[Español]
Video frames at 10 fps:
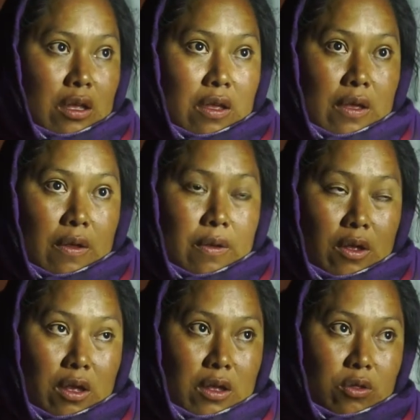
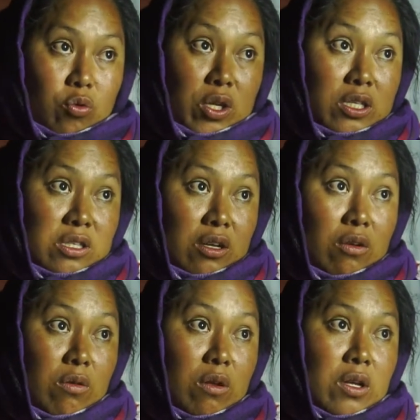Eh, eh,
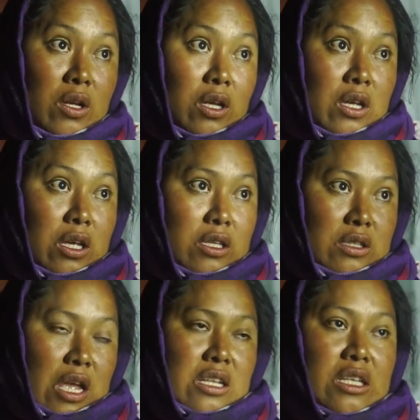turístico,
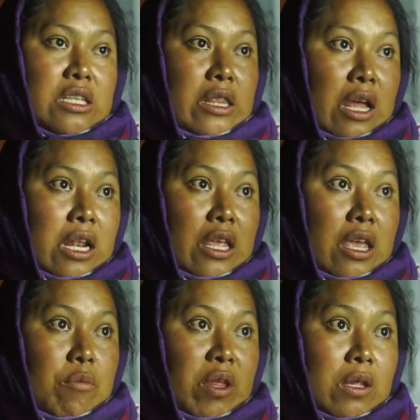este artesanal le
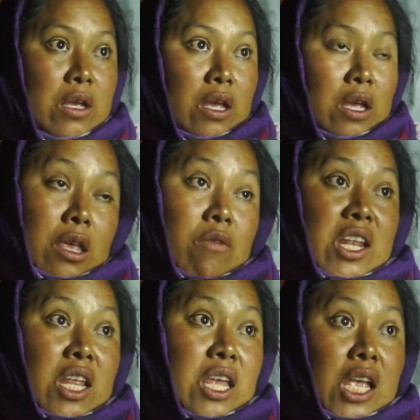llaman, que
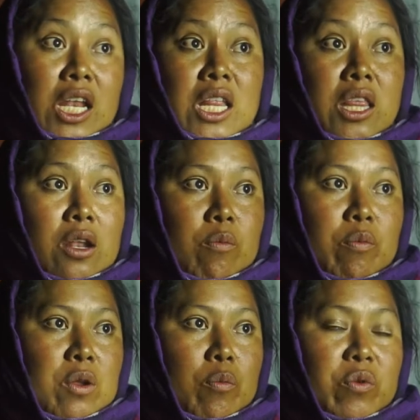viene de Querétaro,
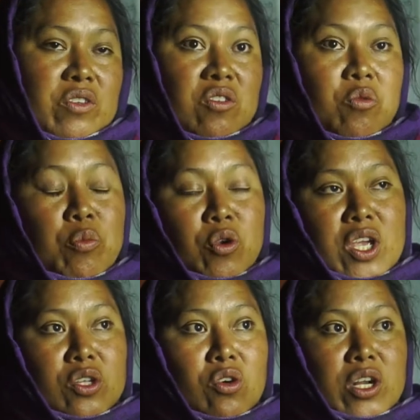pero pues es un
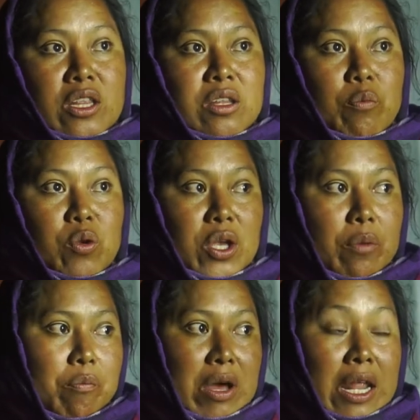proyecto grande
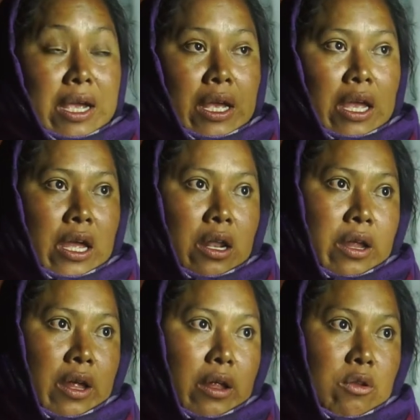porque para
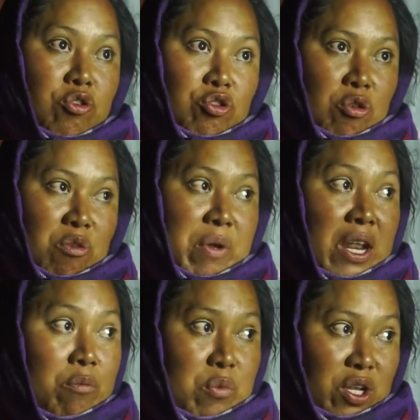que nos
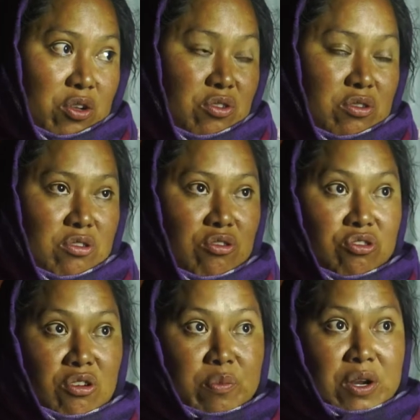golpearan, porque nos,
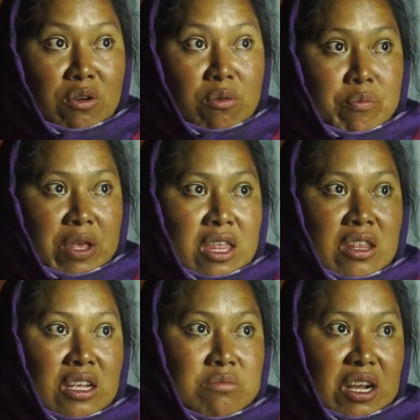golpearon con
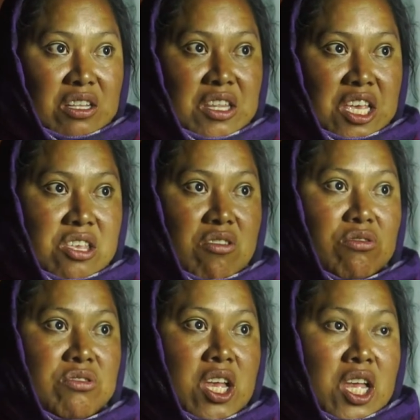piedras,
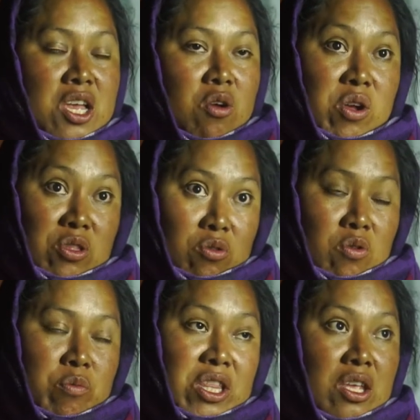martillos,
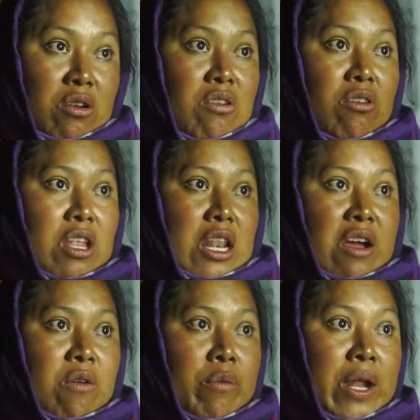cuando metieron lo de
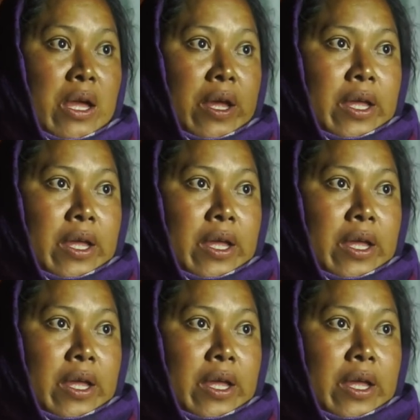la obra,